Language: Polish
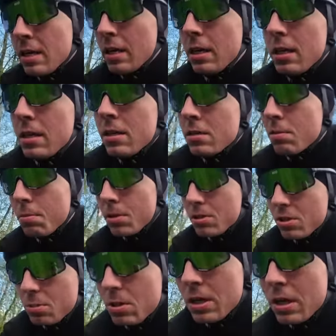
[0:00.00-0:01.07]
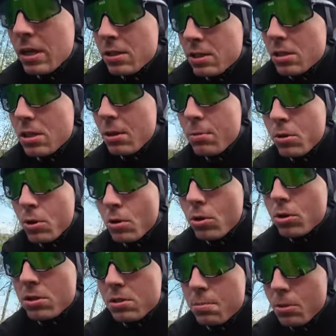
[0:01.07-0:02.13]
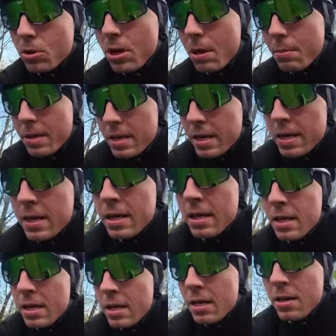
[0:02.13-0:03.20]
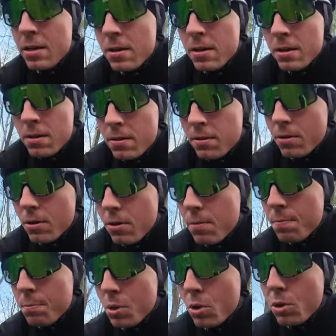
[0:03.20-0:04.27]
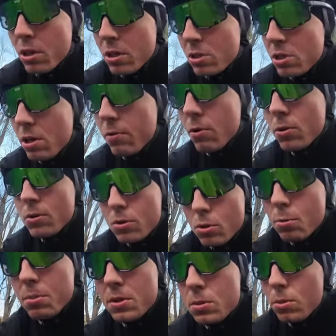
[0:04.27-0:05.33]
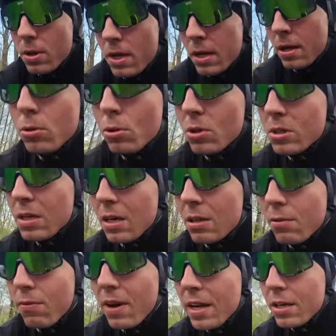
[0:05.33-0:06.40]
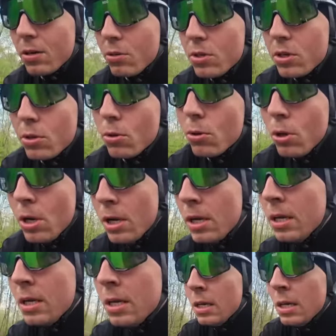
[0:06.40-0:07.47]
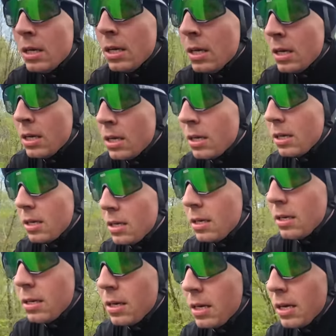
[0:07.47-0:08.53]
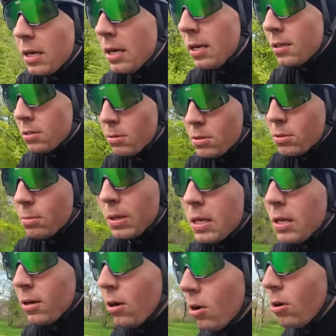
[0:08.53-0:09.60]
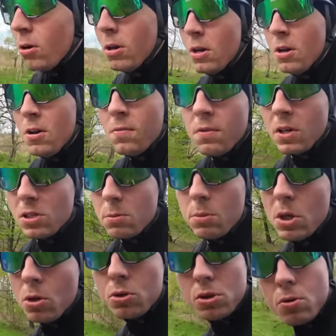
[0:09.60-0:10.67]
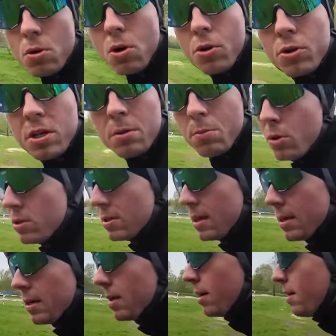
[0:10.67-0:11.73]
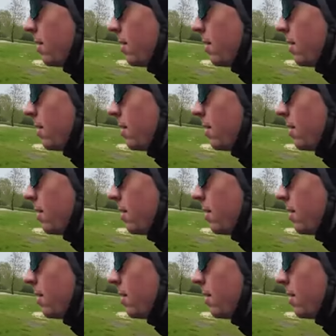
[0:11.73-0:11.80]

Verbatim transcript: i zobaczymy czy tam kogoś spotkamy. No, pogoda dzisiaj w końcu dopisuje. Jutro startu w Lajkoniku i zobaczymy. O, właśnie mi chodziło o ten mostek,